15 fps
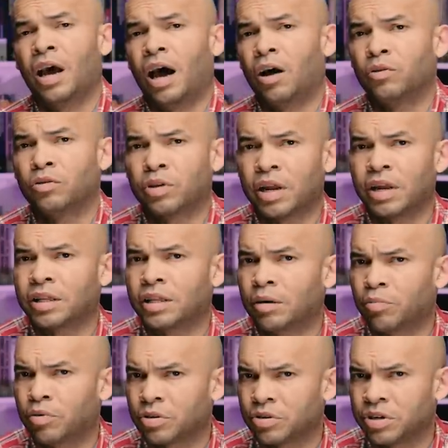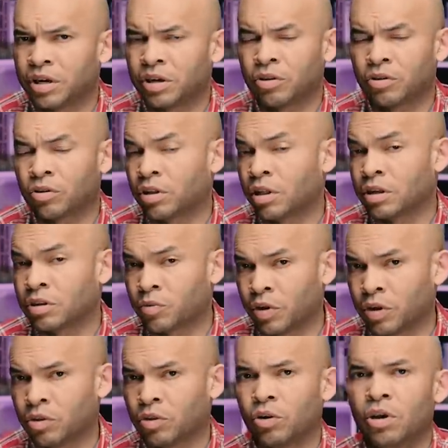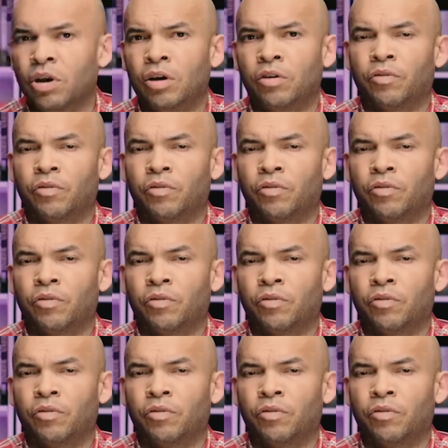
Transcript: a un 30% de descuento.